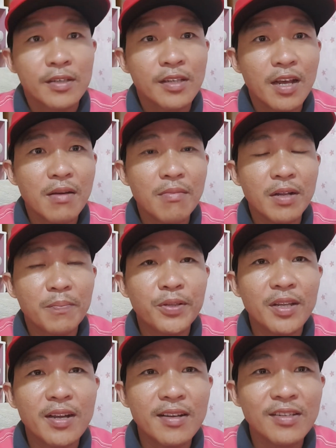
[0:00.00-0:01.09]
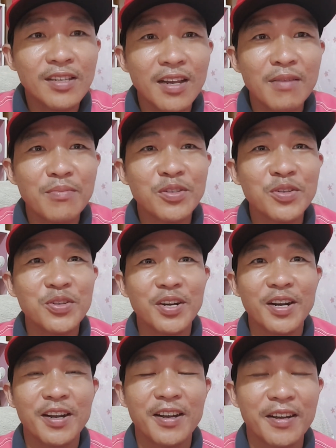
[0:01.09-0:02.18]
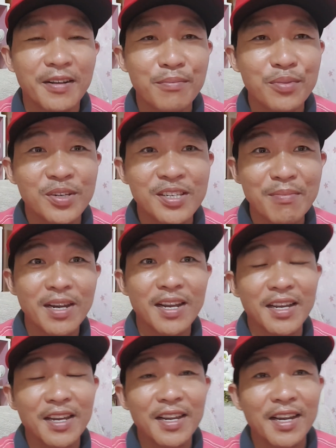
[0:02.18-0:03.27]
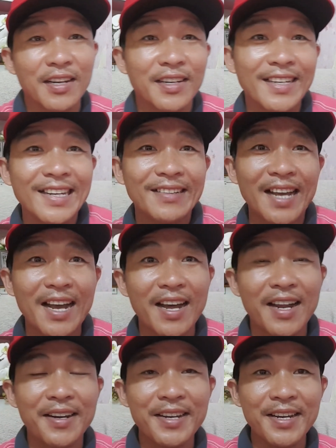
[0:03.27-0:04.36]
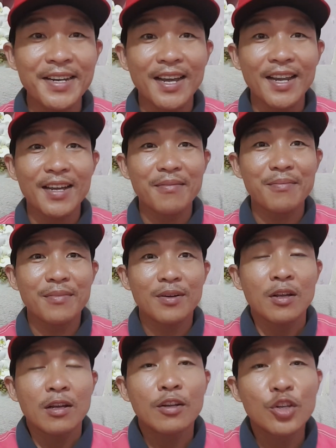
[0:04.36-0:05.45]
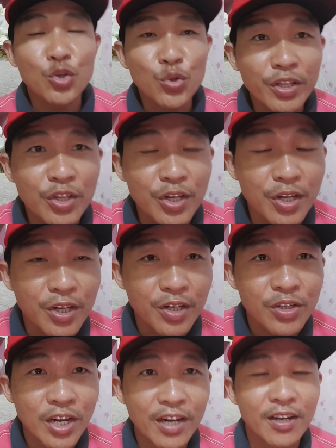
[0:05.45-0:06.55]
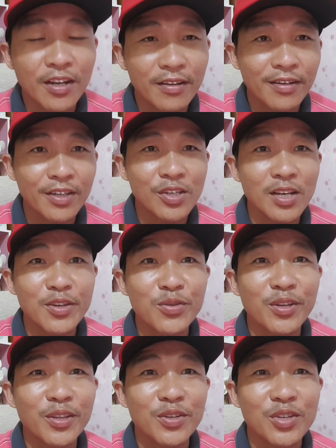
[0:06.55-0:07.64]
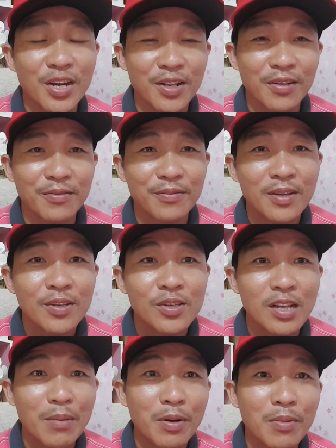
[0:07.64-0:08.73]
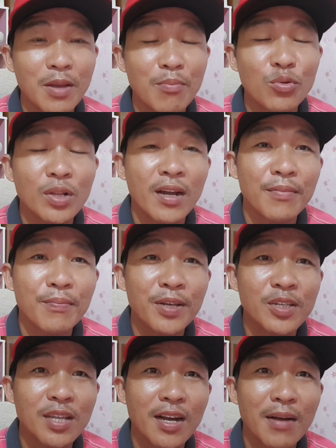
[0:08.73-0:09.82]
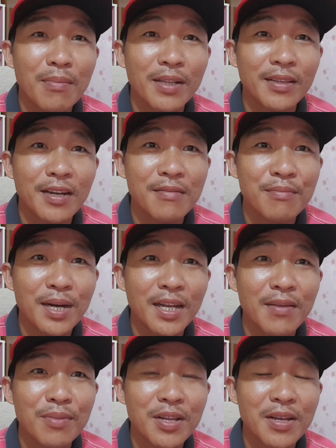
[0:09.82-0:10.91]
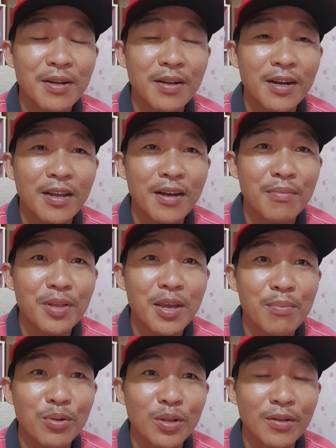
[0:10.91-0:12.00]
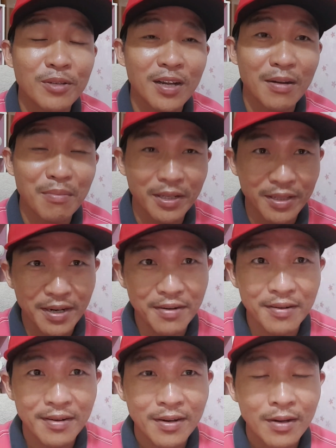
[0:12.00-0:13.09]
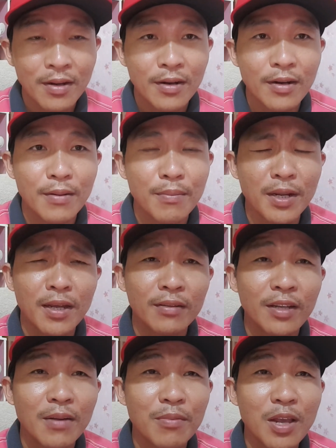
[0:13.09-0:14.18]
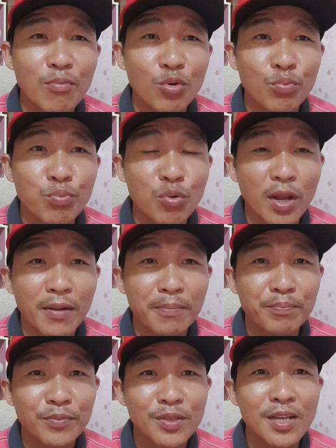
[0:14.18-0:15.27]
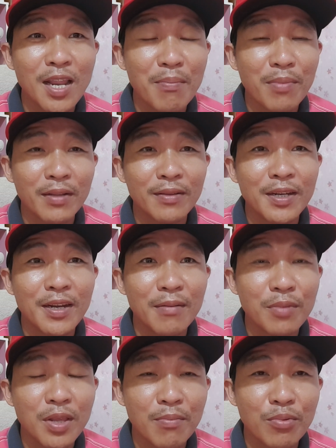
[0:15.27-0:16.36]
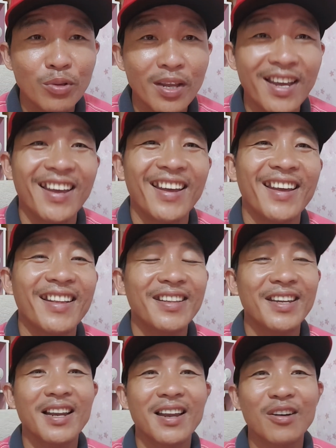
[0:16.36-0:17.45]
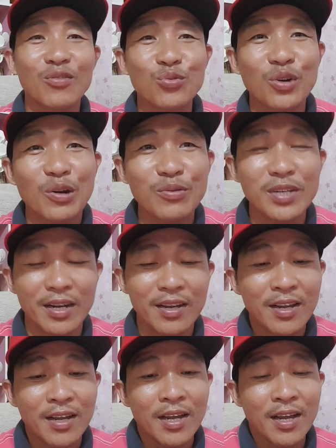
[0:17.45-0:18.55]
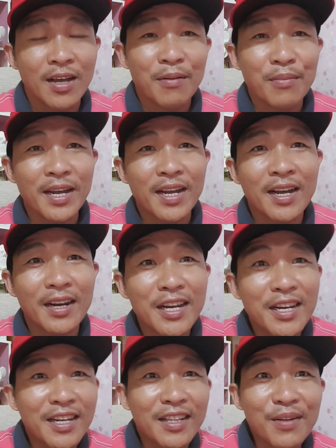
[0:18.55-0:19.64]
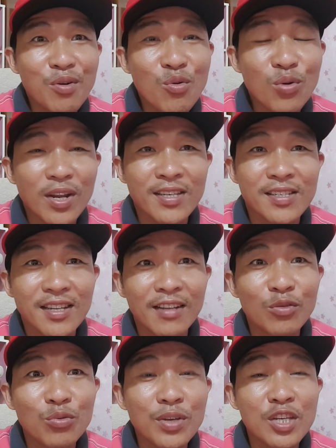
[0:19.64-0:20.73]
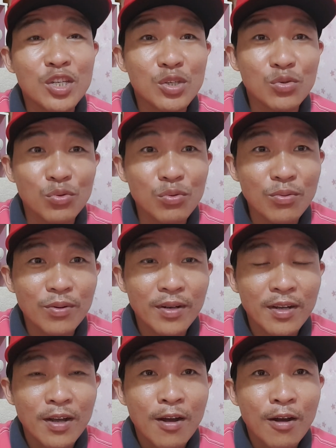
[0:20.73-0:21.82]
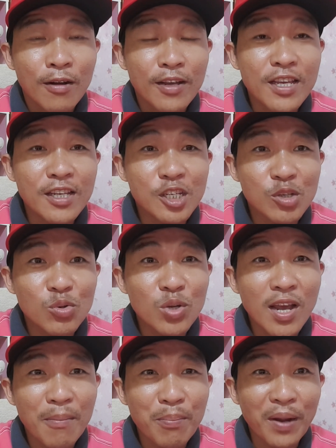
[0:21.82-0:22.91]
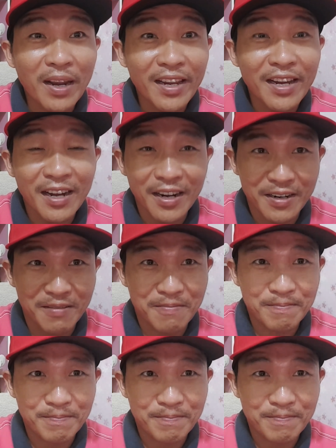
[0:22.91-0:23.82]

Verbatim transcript: Selamat petang, salam sejahtera. Bersama lagi dengan kita di dalam Unity Channel, Nazilin Unity Channel. Selamat menyambut hari pesta keamatan bagi mereka yang menyambut hari keamatan dan bagi yang tidak menyambut pula. Selamat tidak menyambut. Eh, tidaklah unggul aja. Baik, hari ini kita mau ulas satu isu isu yang paling hangat.